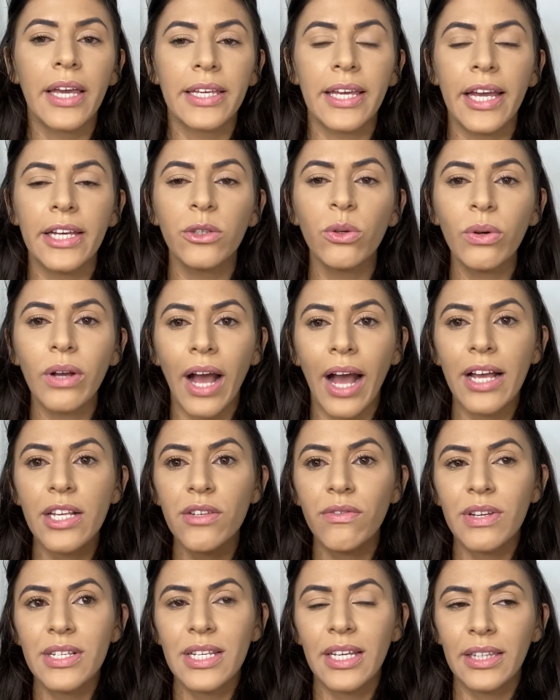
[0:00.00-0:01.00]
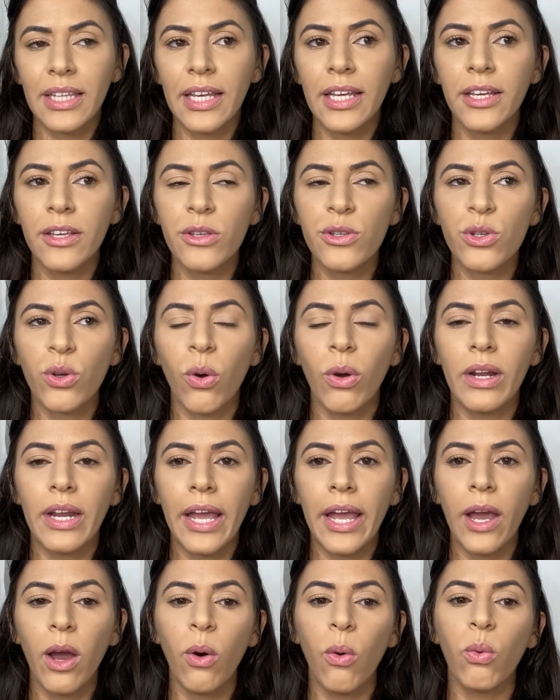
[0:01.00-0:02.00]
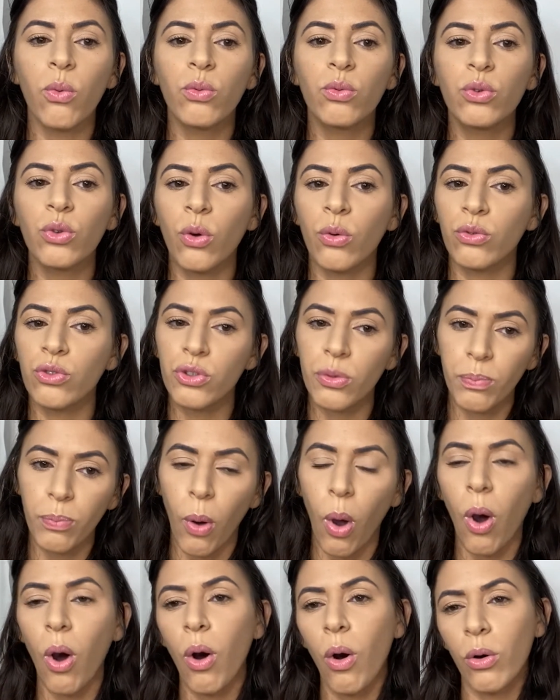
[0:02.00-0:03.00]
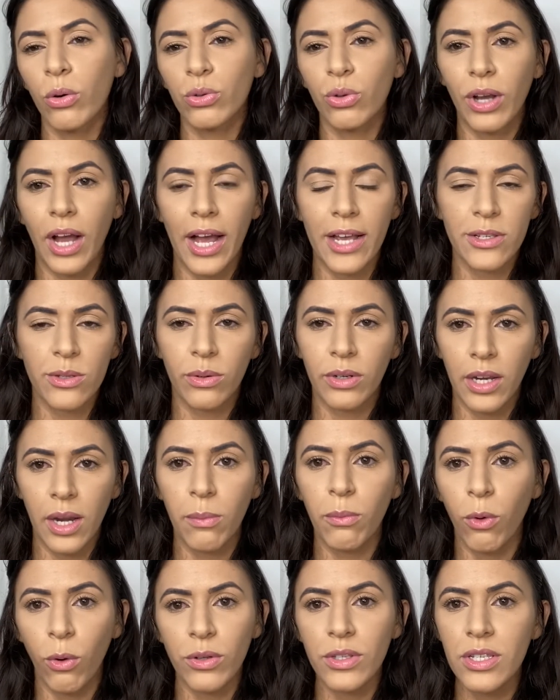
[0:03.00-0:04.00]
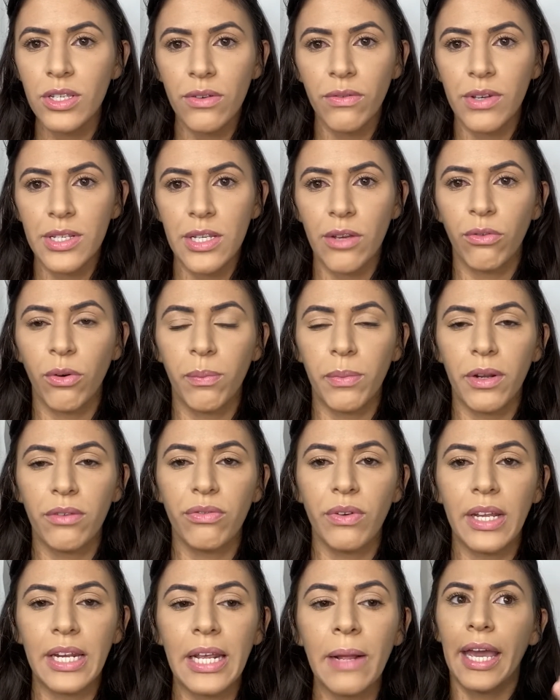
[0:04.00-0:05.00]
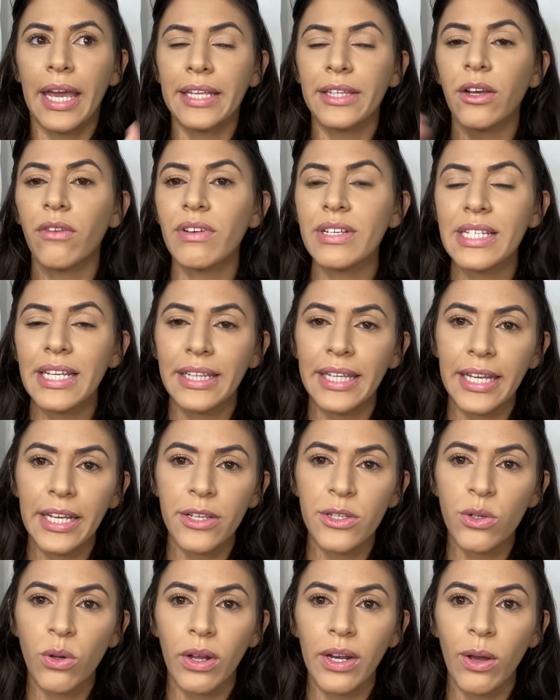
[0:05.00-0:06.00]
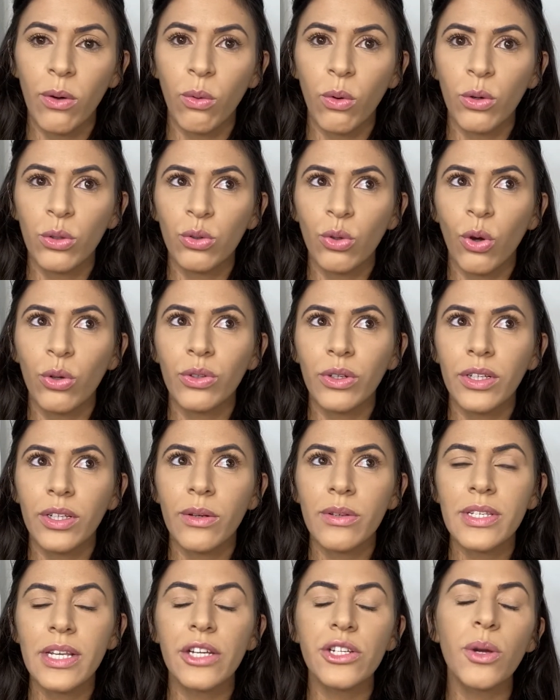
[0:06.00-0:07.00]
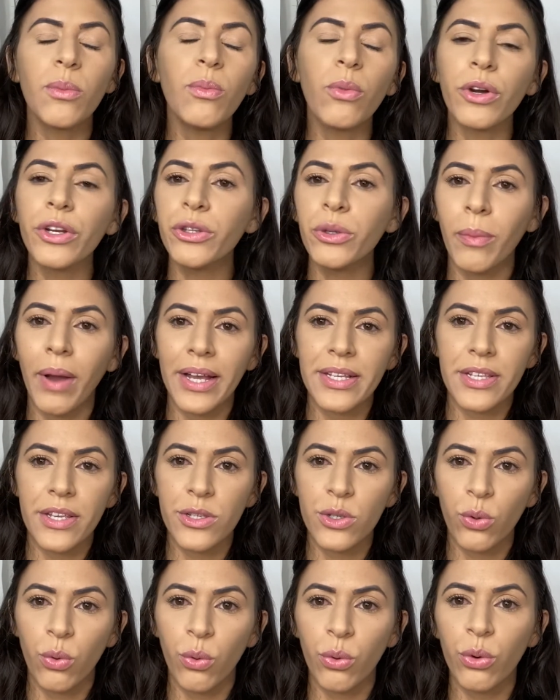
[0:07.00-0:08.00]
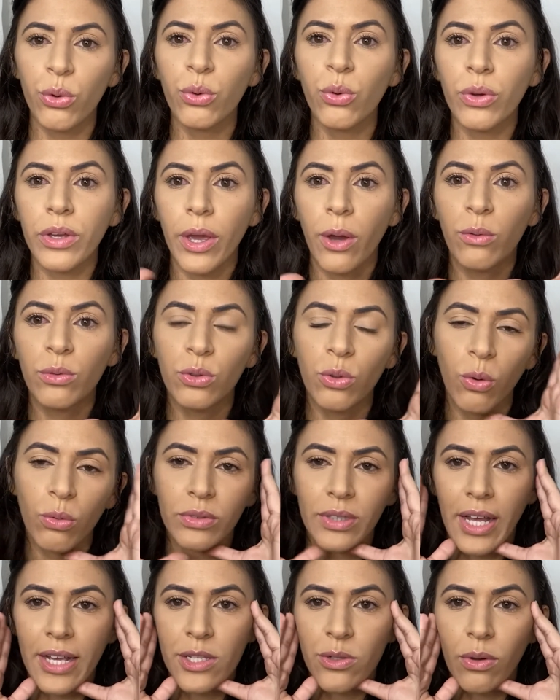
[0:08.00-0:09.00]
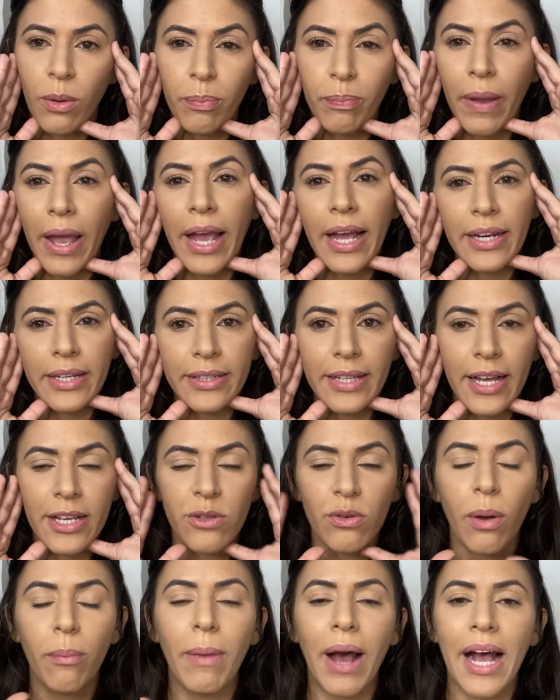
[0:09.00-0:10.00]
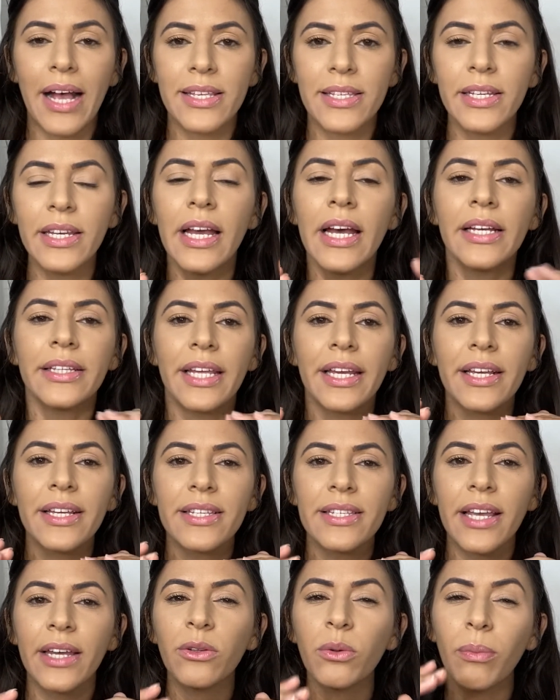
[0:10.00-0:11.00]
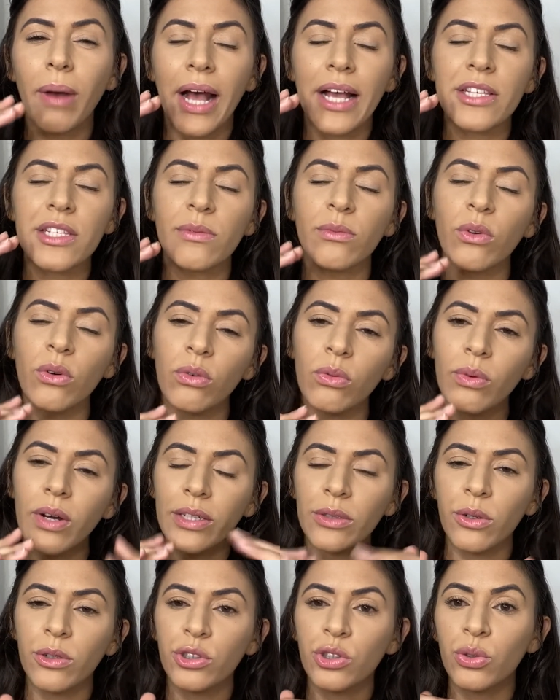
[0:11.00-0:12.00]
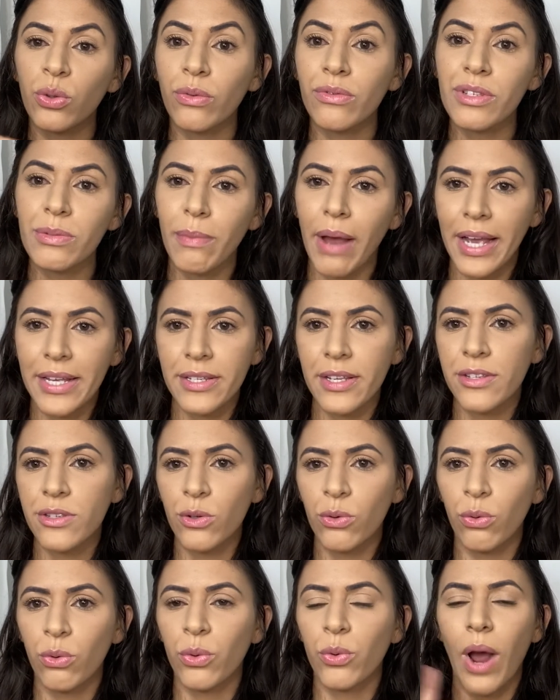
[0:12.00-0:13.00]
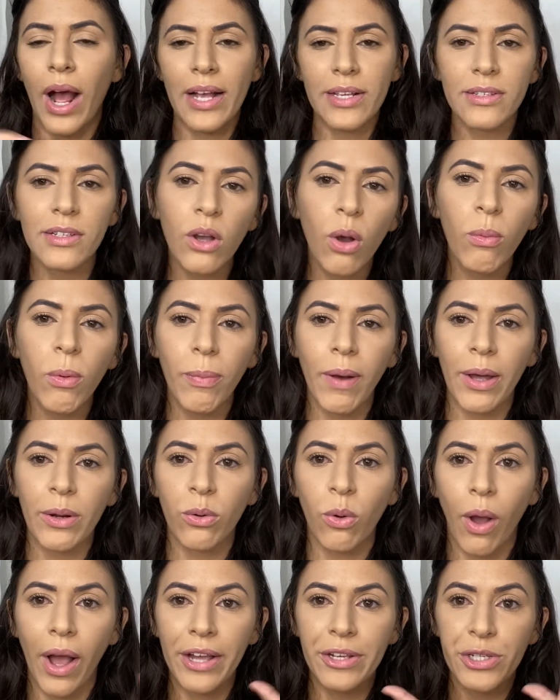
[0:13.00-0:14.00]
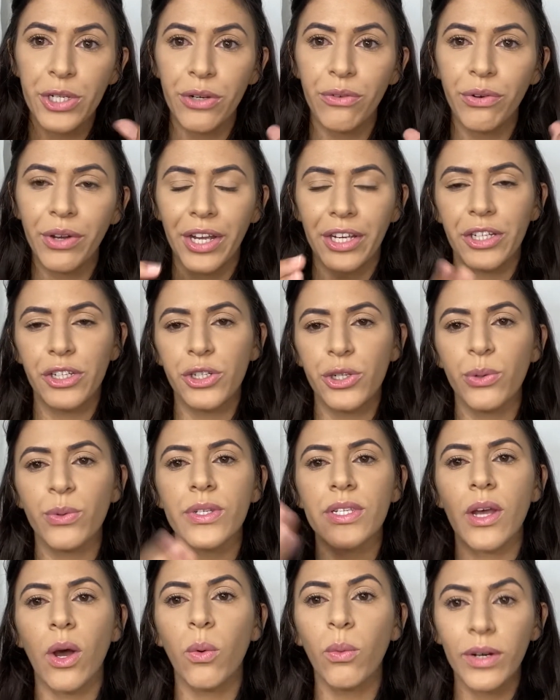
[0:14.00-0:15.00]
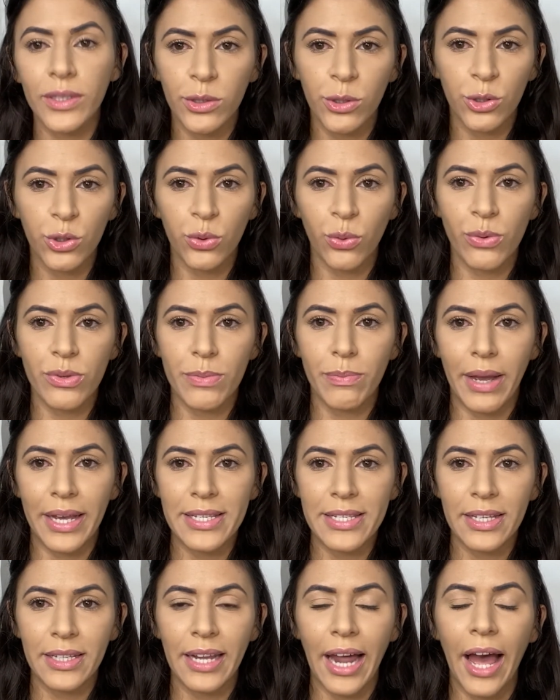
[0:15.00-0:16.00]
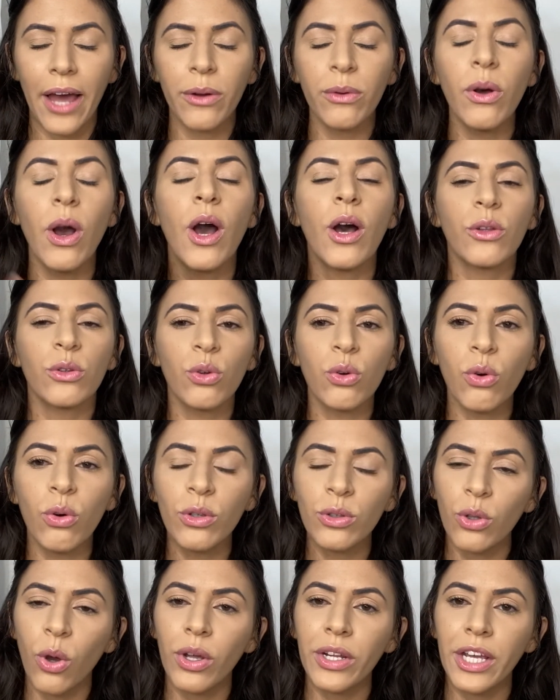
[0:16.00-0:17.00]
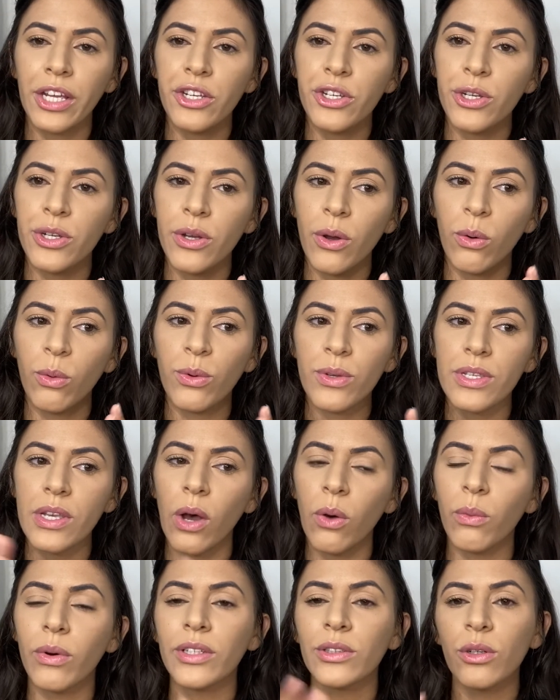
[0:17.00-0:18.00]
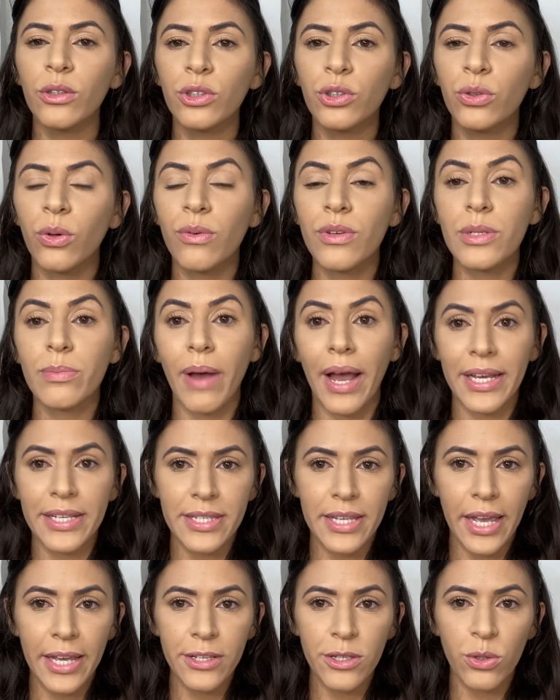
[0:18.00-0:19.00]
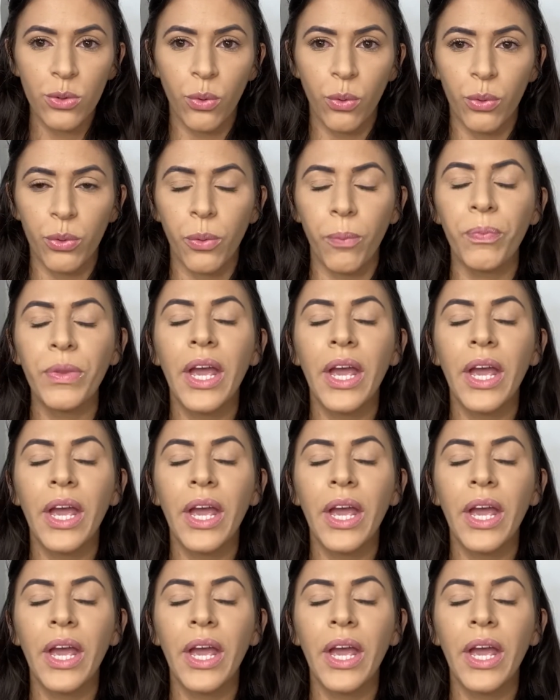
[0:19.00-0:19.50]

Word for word: E aí no caso você tem que escolher um tom de pó ou no caso creme cremoso, se você for preferir. Então você tem que escolher um contorno que não seja muito mais escuro do que o tom da sua pele, da sua base. Tem que ser no máximo um a dois tons mais escuro. Assim como para o corretivo, que a gente usa um a dois tons mais claro, no contorno a gente usa um a dois tons mais escuro.